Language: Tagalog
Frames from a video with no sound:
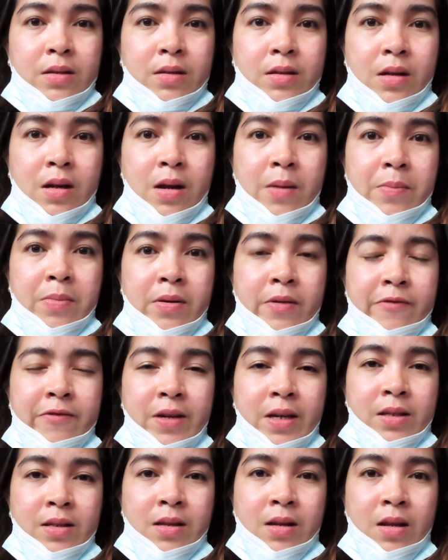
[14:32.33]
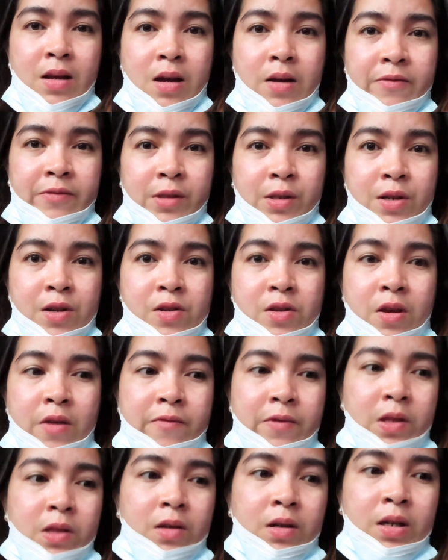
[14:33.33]
Grabe, finally after
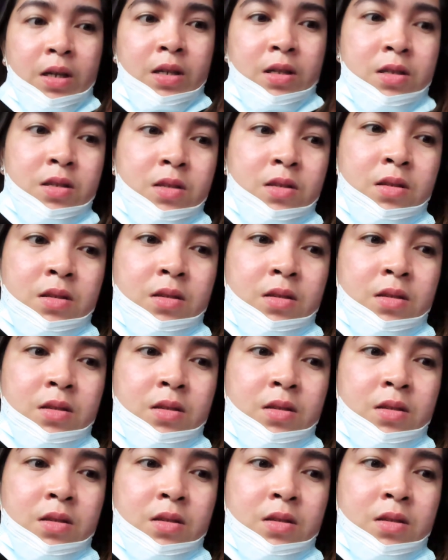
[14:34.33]
7 hours.